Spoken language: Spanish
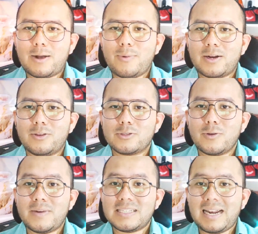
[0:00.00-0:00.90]
acuerdo
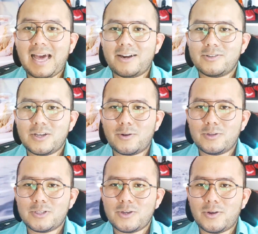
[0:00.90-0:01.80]
sobre salarios y
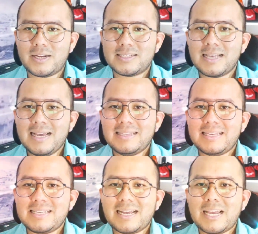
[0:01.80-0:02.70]
condiciones
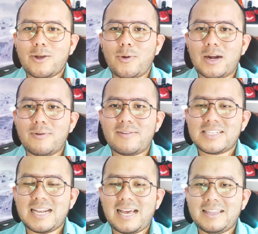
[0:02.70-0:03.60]
desde que llegó a Nueva
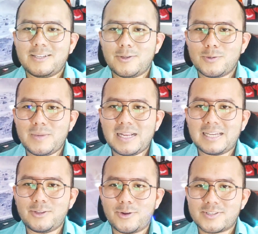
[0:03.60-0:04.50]
Zelanda en
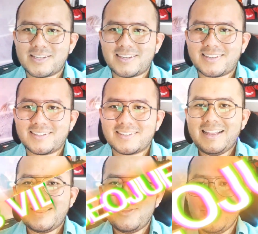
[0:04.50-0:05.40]
2014.
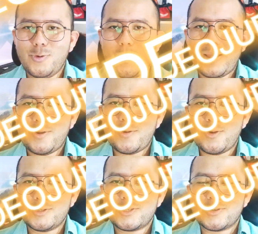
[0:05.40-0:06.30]
Número
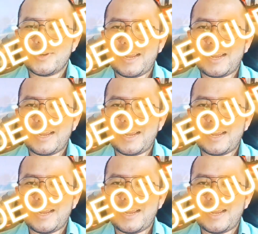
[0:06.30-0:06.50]
8.